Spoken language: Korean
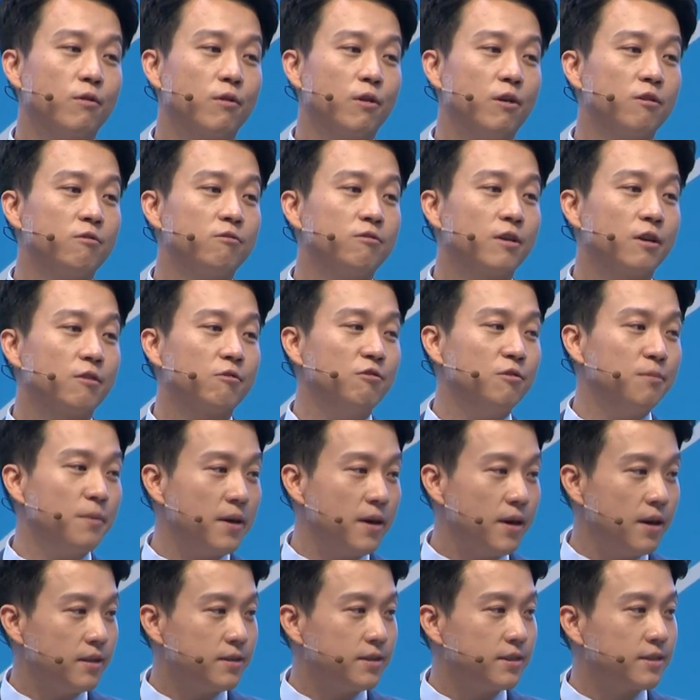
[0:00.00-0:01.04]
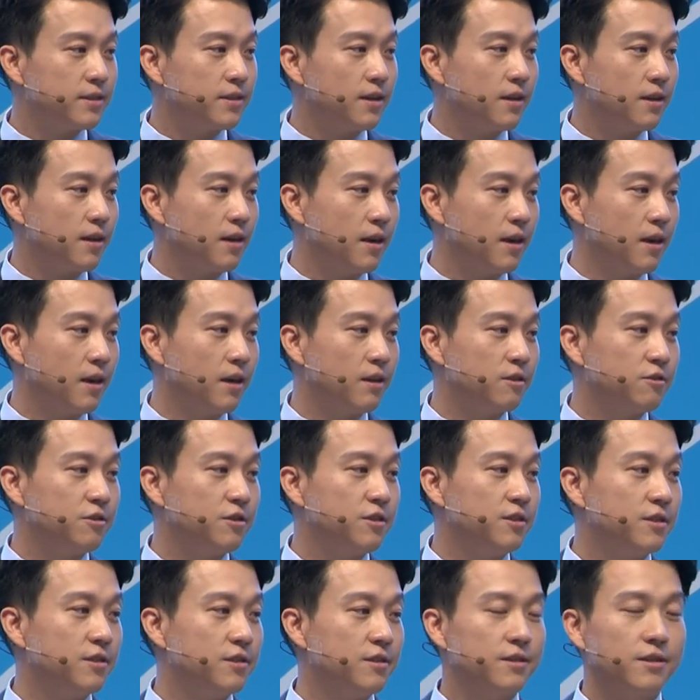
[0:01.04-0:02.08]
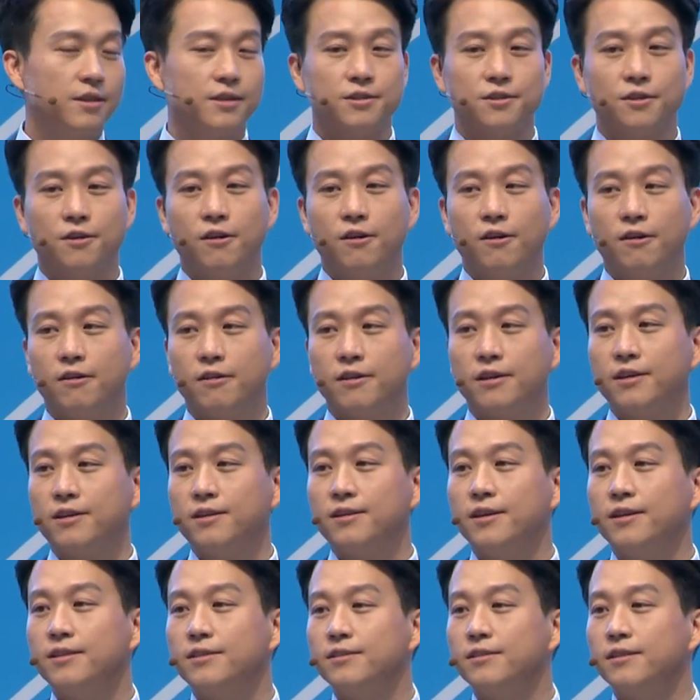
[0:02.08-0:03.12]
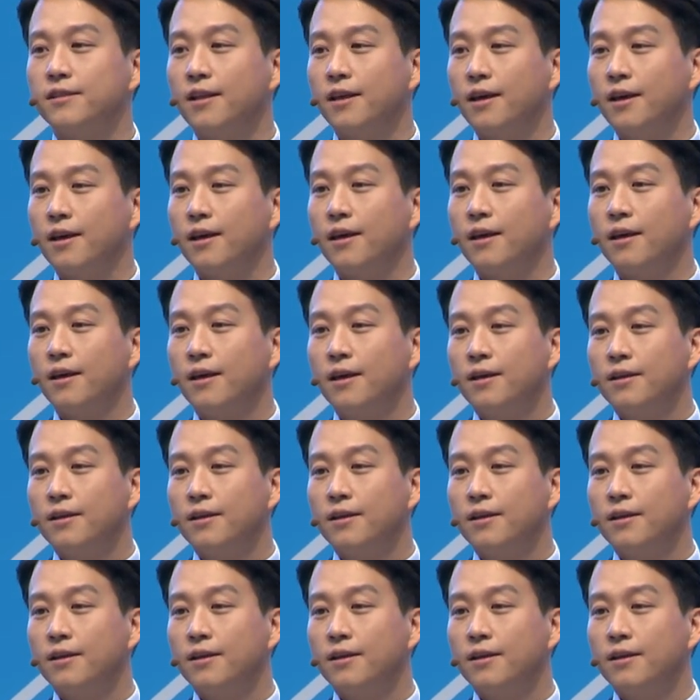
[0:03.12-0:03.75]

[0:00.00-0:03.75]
결국에 꿈의 직장에 취직을 해서 일을 했는데